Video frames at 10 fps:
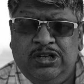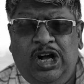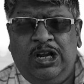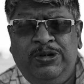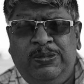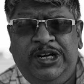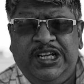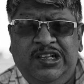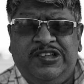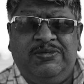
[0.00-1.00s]
கவர்மெண்ட்
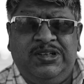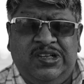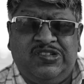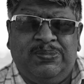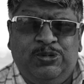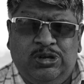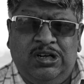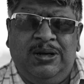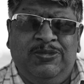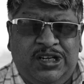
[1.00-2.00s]
மெடிக்கல் சர்வீசஸ் சப்போர்ட்
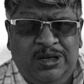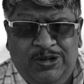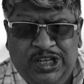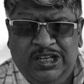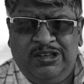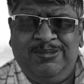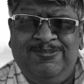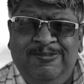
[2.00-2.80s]
இல்லாமல் இருக்க முடியாது